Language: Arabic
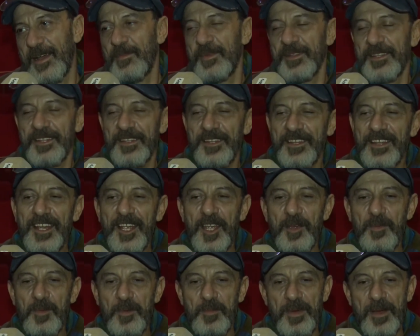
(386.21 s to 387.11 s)
بدنا
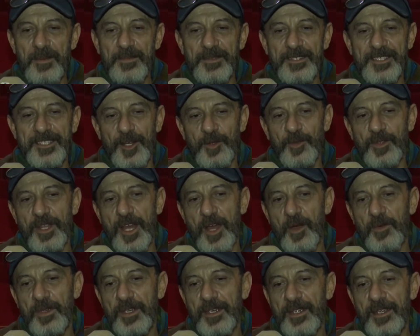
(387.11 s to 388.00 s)
نحكي من باب
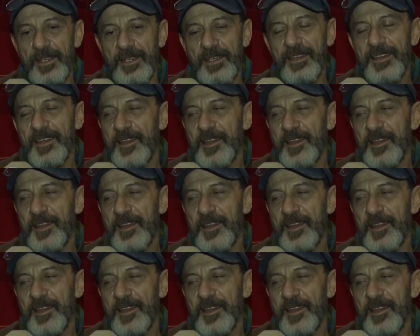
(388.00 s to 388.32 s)
السوداوية